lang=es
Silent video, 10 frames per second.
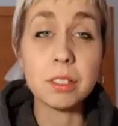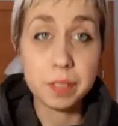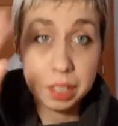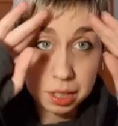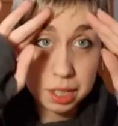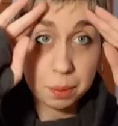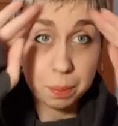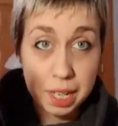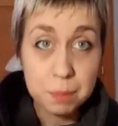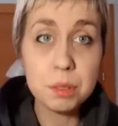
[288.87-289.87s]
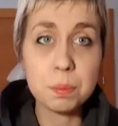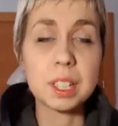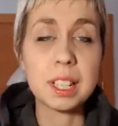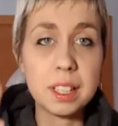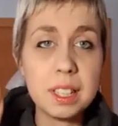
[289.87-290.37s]
todavía nos desesperemos
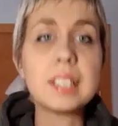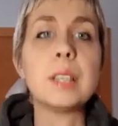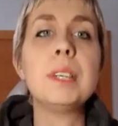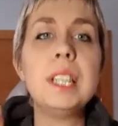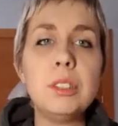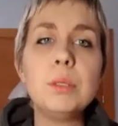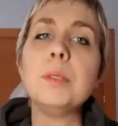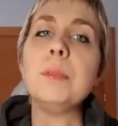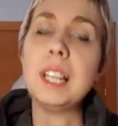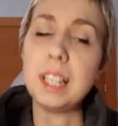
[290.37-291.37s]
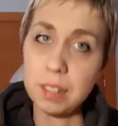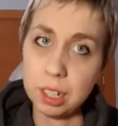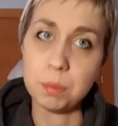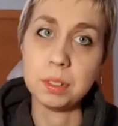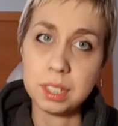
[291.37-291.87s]
porque Cedric también le tuvo y mirar
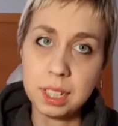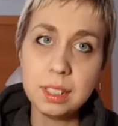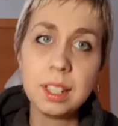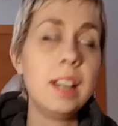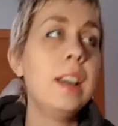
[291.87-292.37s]
ahora cómo está.